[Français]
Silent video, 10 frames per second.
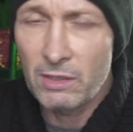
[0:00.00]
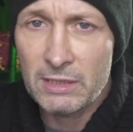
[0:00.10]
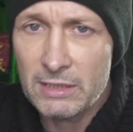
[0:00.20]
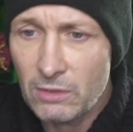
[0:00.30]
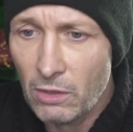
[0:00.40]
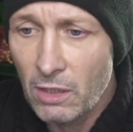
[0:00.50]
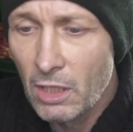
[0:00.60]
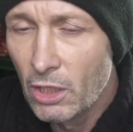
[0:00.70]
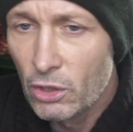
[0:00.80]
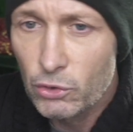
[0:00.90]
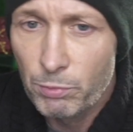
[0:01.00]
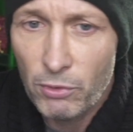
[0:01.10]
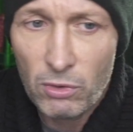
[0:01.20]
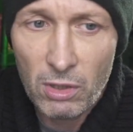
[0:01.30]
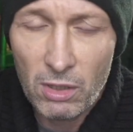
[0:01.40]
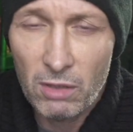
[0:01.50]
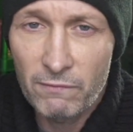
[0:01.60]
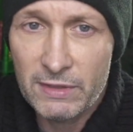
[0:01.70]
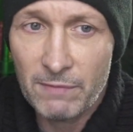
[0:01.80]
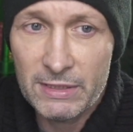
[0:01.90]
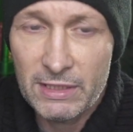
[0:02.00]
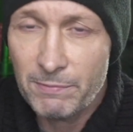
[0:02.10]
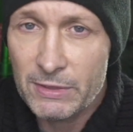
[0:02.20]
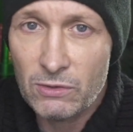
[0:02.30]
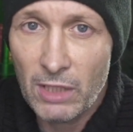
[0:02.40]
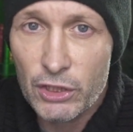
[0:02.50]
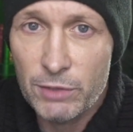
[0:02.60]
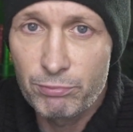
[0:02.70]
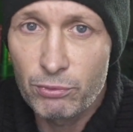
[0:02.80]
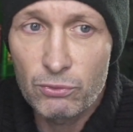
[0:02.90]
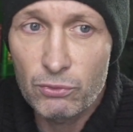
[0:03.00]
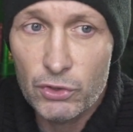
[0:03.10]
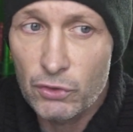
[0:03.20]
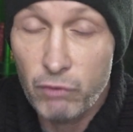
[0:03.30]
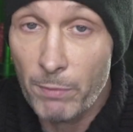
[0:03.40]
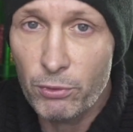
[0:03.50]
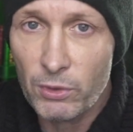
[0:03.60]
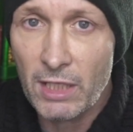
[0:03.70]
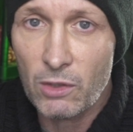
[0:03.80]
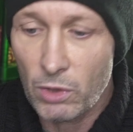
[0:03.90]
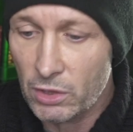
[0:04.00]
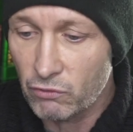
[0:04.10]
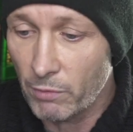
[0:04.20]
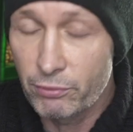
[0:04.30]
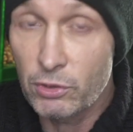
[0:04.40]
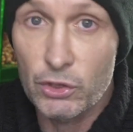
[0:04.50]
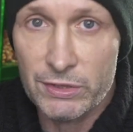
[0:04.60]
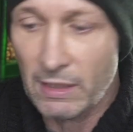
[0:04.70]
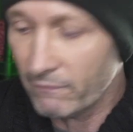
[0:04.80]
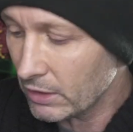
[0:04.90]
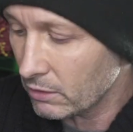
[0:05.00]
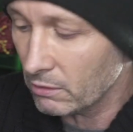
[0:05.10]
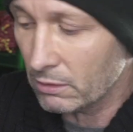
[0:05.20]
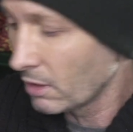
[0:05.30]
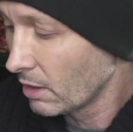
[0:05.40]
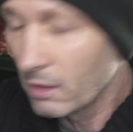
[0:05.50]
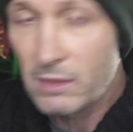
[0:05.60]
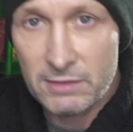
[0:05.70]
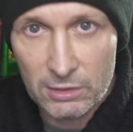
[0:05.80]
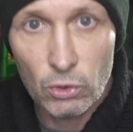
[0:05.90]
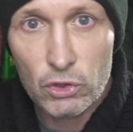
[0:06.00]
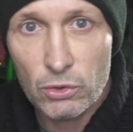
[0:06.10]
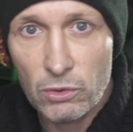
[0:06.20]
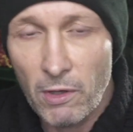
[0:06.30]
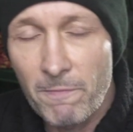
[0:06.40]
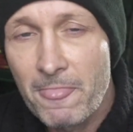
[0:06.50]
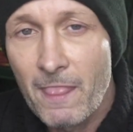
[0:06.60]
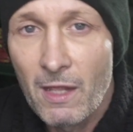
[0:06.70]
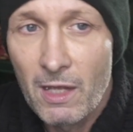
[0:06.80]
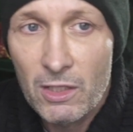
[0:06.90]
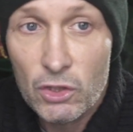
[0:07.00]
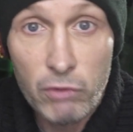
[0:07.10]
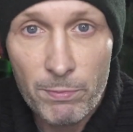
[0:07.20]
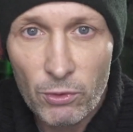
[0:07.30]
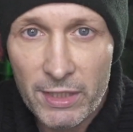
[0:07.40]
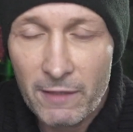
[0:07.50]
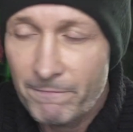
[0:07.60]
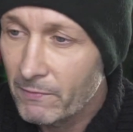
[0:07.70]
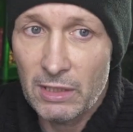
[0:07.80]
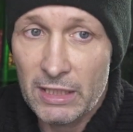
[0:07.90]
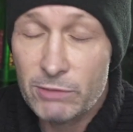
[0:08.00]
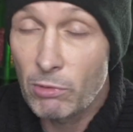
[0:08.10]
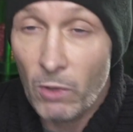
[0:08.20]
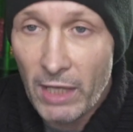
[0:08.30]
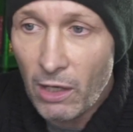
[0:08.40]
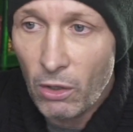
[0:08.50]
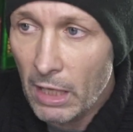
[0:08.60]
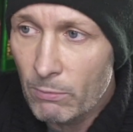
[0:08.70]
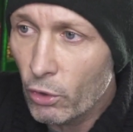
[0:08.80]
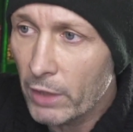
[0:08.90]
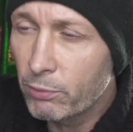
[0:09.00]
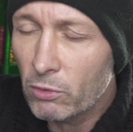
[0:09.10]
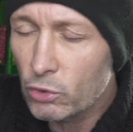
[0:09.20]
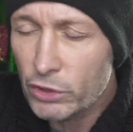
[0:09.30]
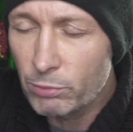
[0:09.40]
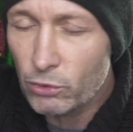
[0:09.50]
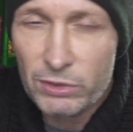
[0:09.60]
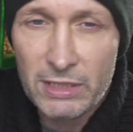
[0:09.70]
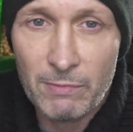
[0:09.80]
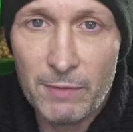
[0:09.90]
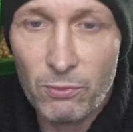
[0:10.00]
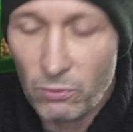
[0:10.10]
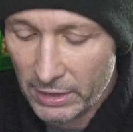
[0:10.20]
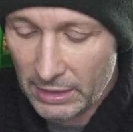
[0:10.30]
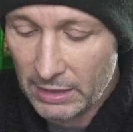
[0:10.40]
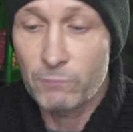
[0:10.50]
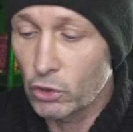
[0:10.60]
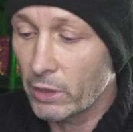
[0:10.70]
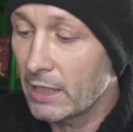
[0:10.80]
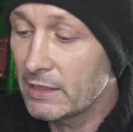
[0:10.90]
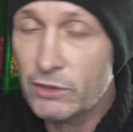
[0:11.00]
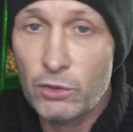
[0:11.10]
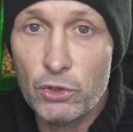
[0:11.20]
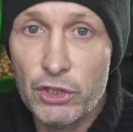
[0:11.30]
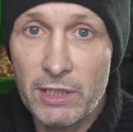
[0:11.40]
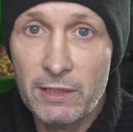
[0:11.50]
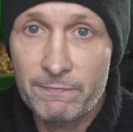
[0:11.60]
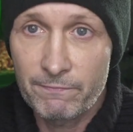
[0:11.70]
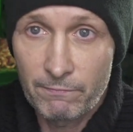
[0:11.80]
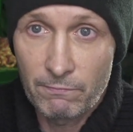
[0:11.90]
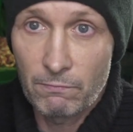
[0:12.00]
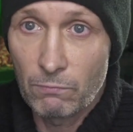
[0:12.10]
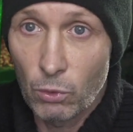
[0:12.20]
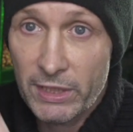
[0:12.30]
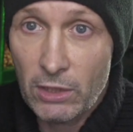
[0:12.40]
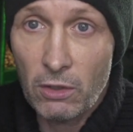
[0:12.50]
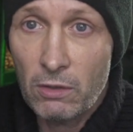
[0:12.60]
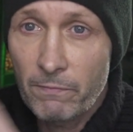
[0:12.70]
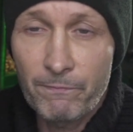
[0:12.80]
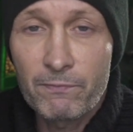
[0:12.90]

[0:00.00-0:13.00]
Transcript: Ingrid, euh, tu peux euh, venir m'aider parce que là, j'ai plus, je vois plus rien, quoi. Je vois plus et je savais que c'était dangereux, quoi. Je vois plus rien. Et à ce moment-là, elle me répond, bon, je sais plus trop ce qu'elle me répond, et je réalise que j'ai mon écran,